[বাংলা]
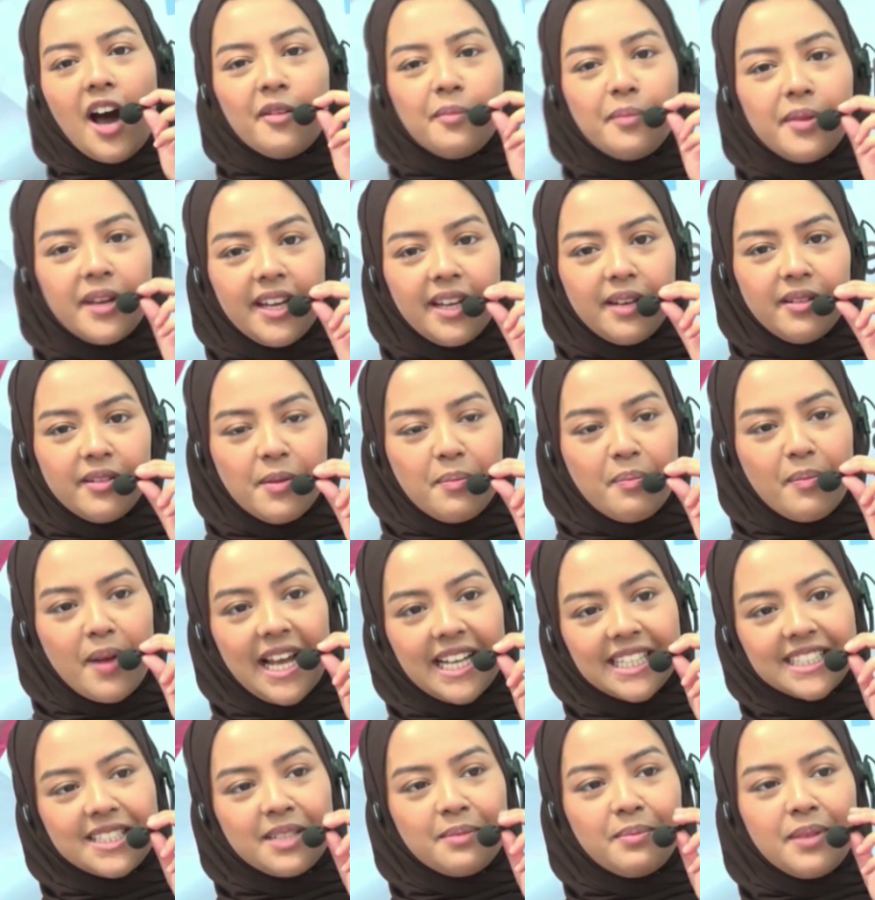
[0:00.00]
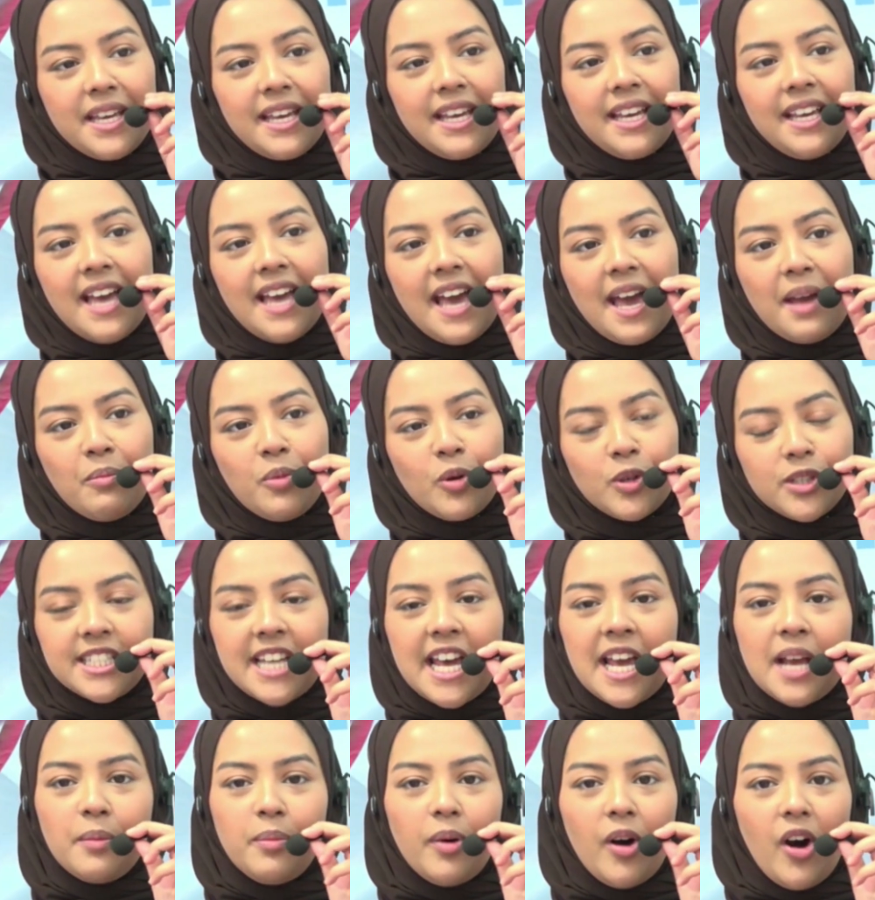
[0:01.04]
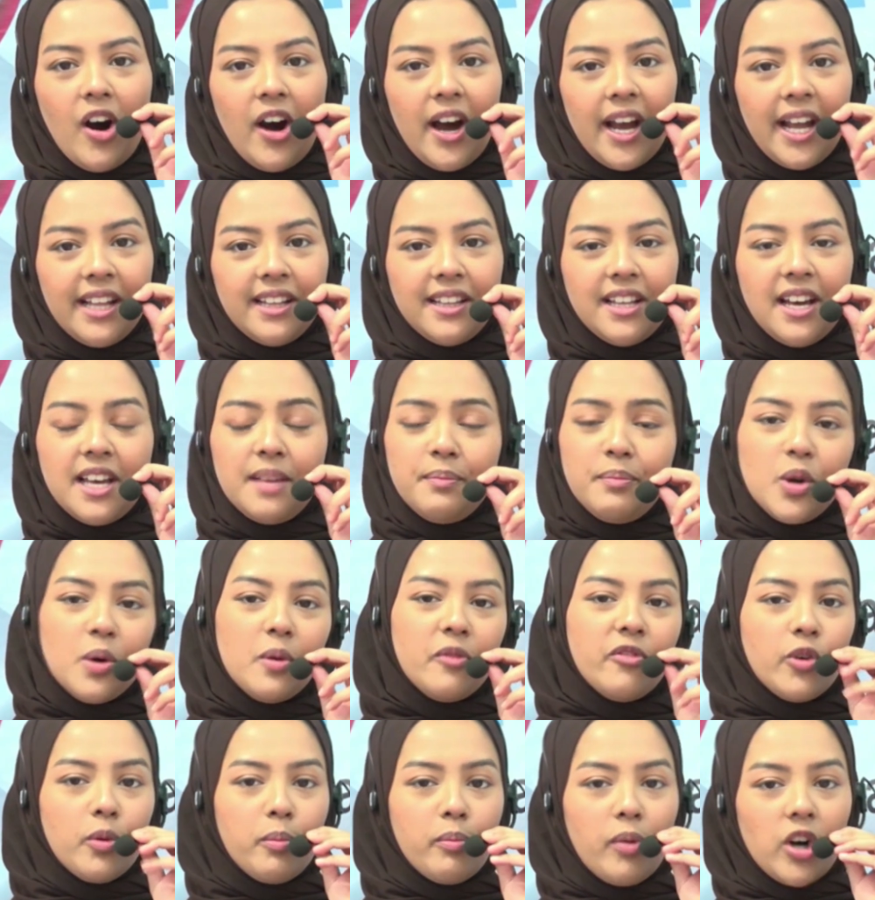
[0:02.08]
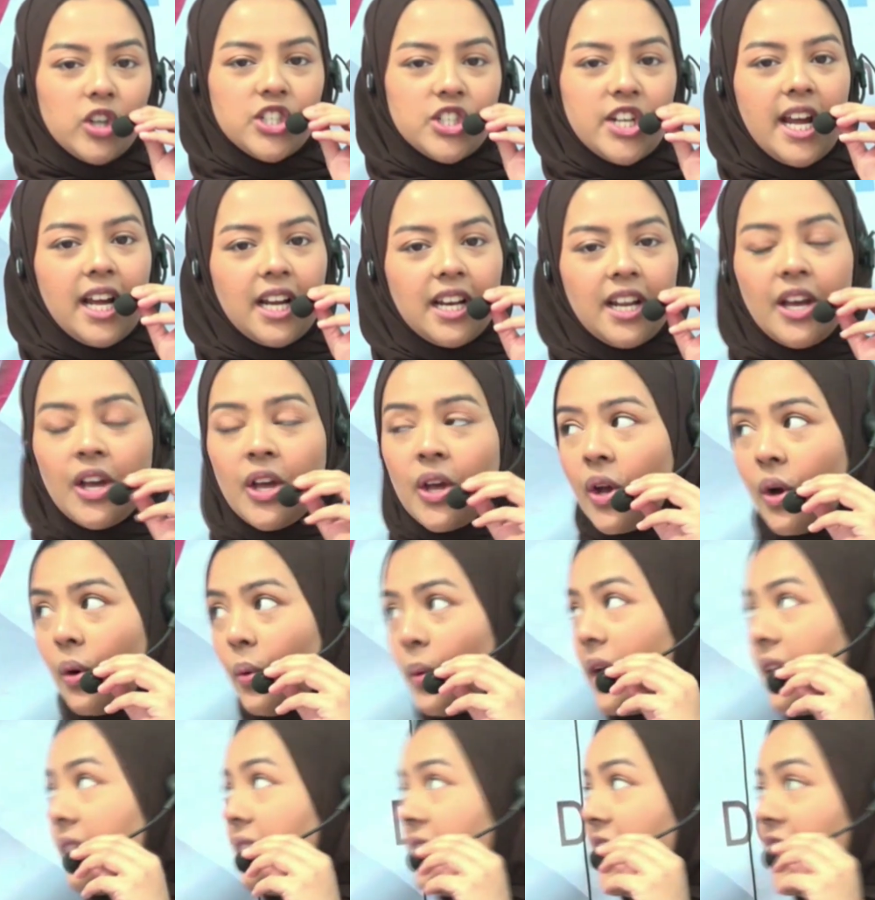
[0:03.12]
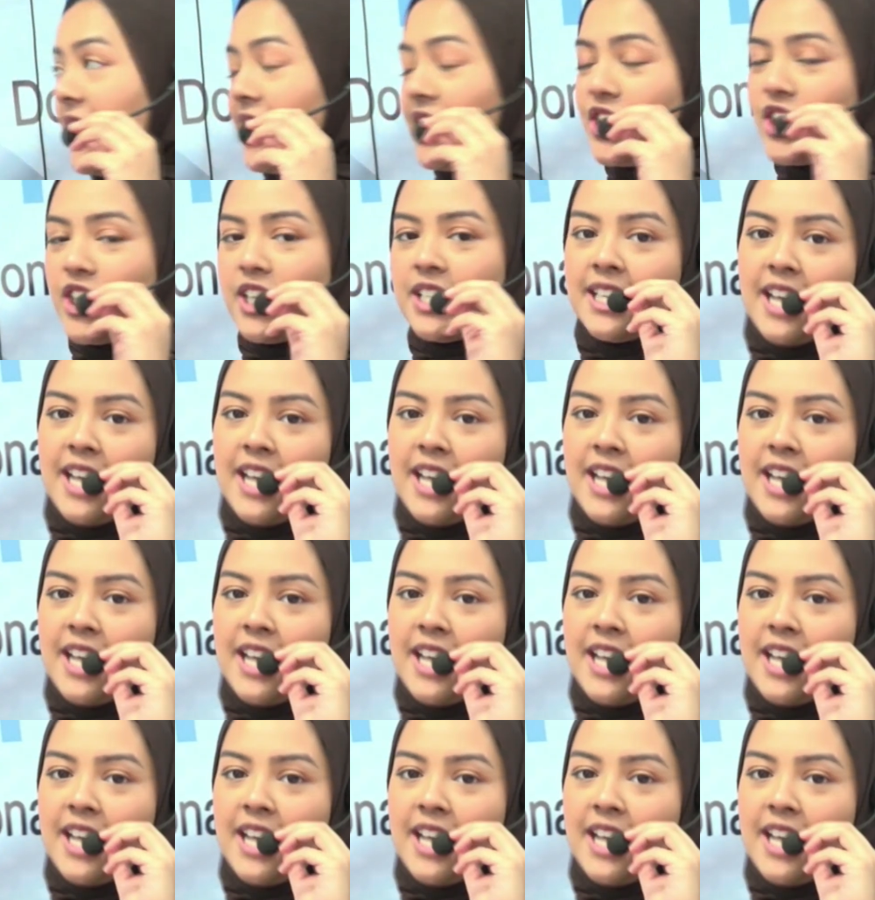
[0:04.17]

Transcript: অনুষ্ঠানে বক্তব্য রাখেন যুক্তরাজ্য প্রবাসী হাজি মোহাম্মদ সাদিকুল ইসলাম